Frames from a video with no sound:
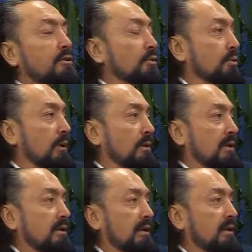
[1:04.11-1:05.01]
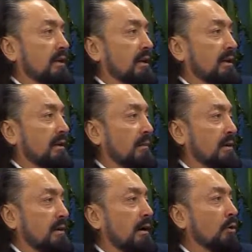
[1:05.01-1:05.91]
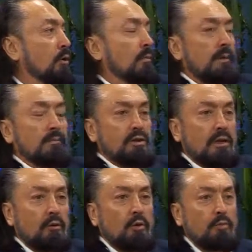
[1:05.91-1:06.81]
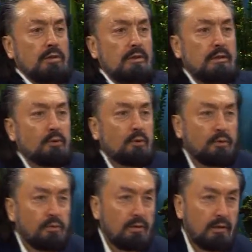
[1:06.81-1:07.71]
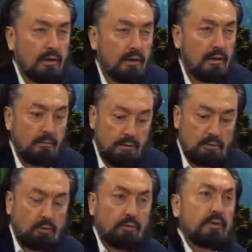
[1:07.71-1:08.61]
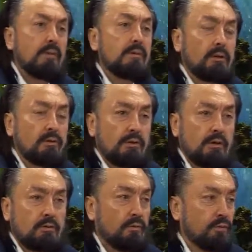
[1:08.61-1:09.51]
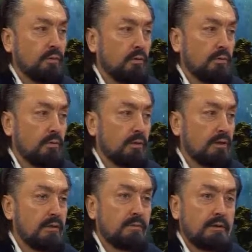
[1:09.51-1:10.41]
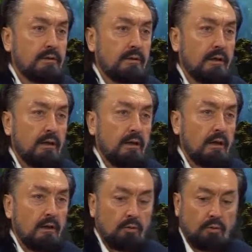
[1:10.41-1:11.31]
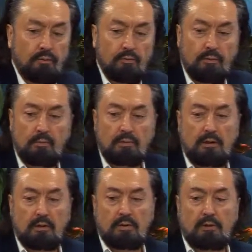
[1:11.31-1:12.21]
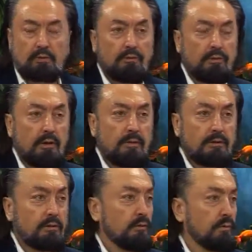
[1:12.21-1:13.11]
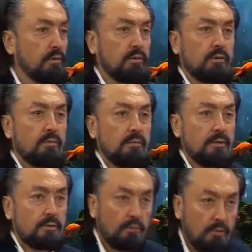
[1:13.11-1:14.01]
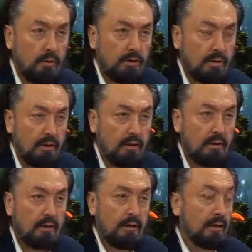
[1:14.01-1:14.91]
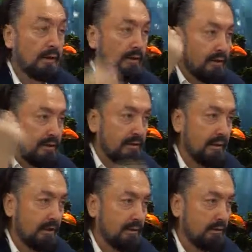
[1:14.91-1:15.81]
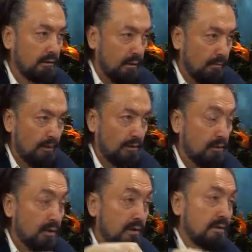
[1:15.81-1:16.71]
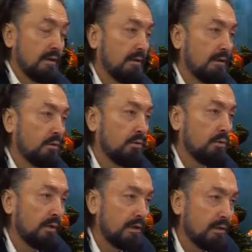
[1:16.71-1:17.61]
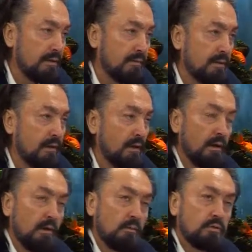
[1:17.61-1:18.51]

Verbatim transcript: yanlışı kötüyü de bileceğiz. İnternette biz anormal bir şey görmeyeceğiz diye bir konu yok ki. Evet. Biz küfrü de biri göreceğiz. Küfrün evet. ne olduğunu bileceğiz biz. Küfür bilmiyorsak, e, Kur'an küfürden bahsediyor, küfrün ne olduğunu bilmeyeceğiz. Olur mu öyle şey? Olmaz inşallah. Yani. Hristiyanlıktan bahsediyor, Hristiyanlığın ne olduğunu bileceğiz biz.